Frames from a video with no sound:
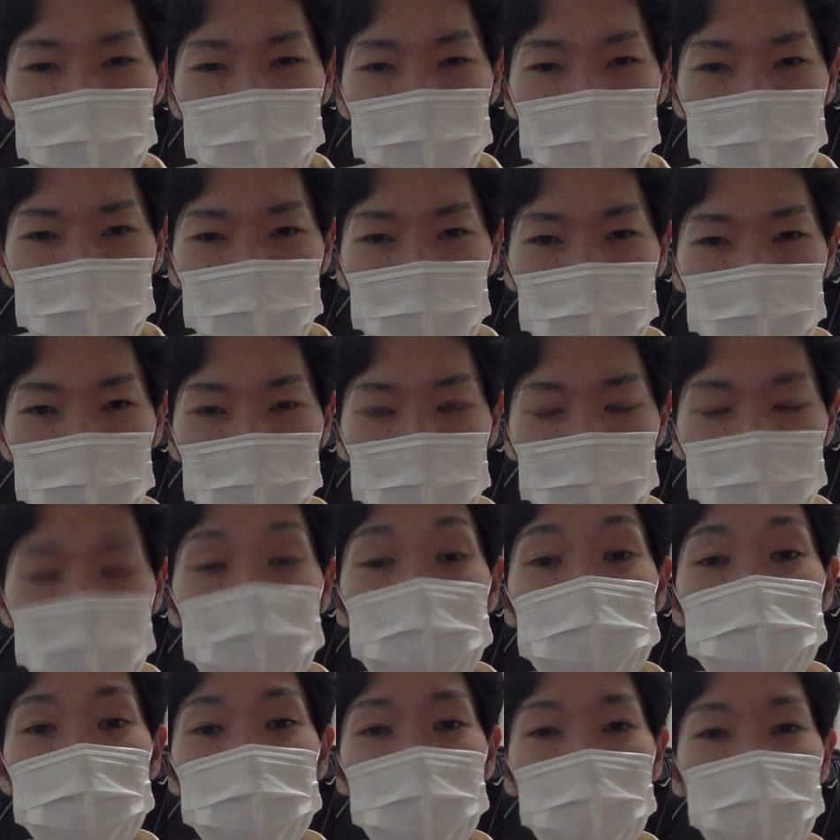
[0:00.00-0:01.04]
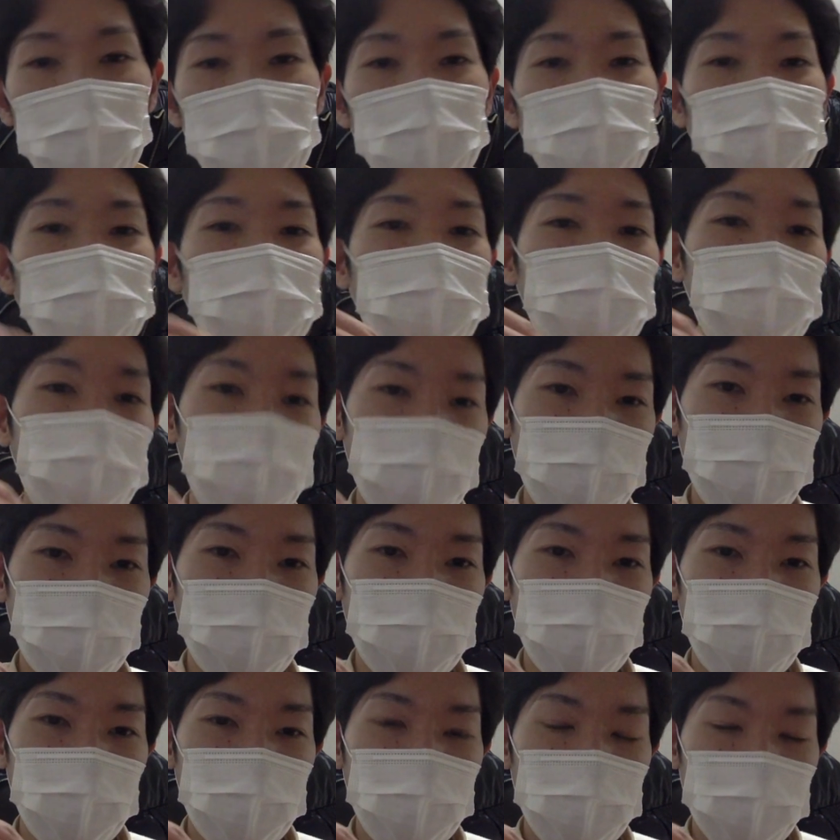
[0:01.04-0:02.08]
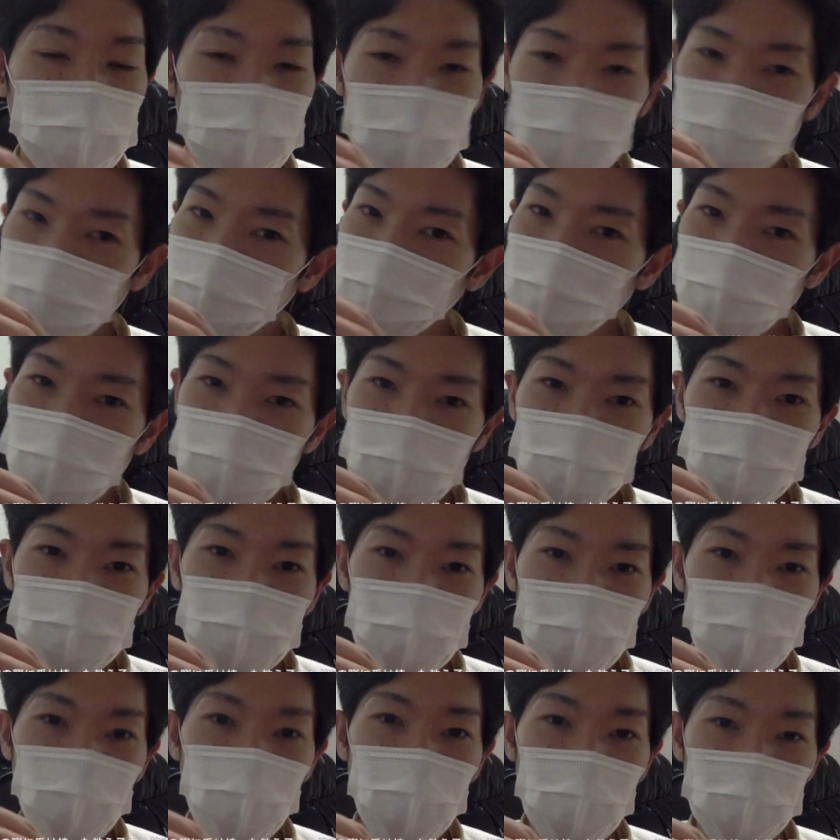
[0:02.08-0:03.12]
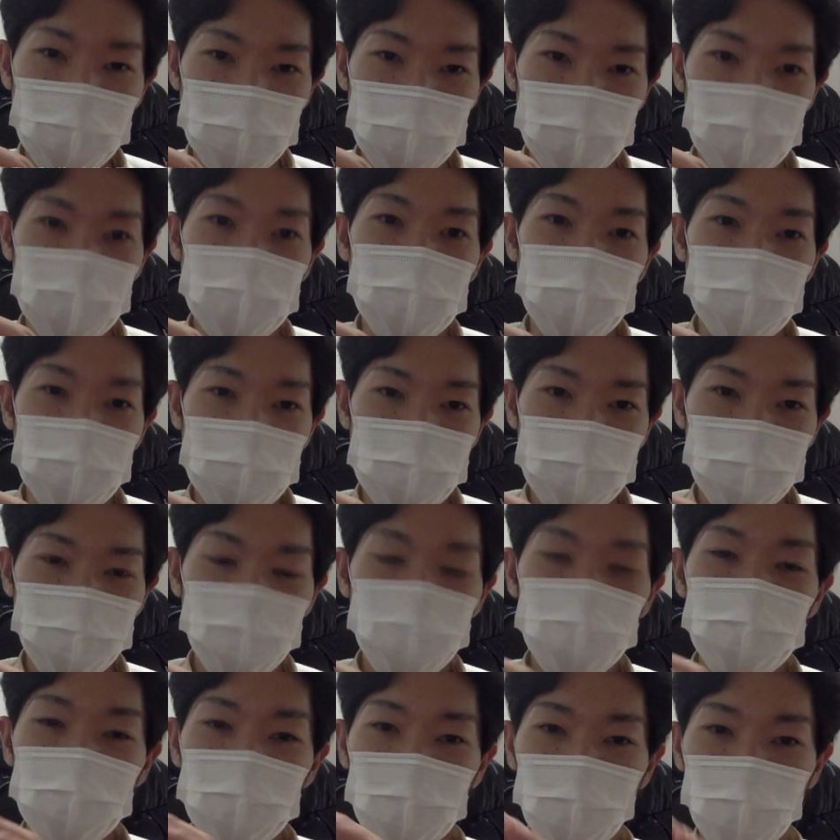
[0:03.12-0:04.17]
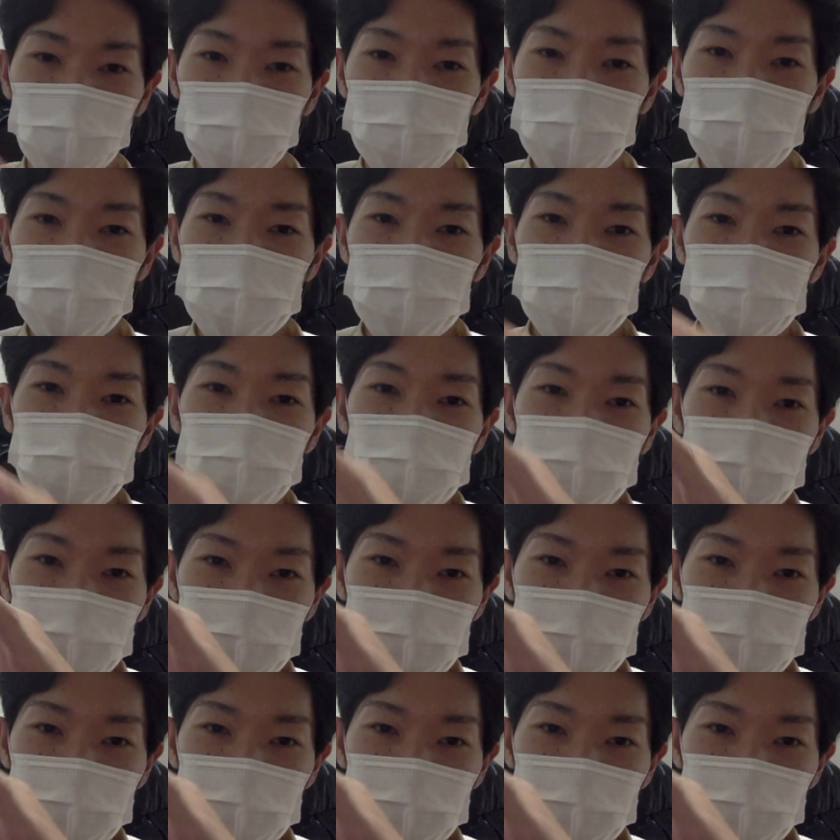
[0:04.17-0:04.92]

えー、点数が上がっていくんで、何も逆転合格できないです。むしろ同じ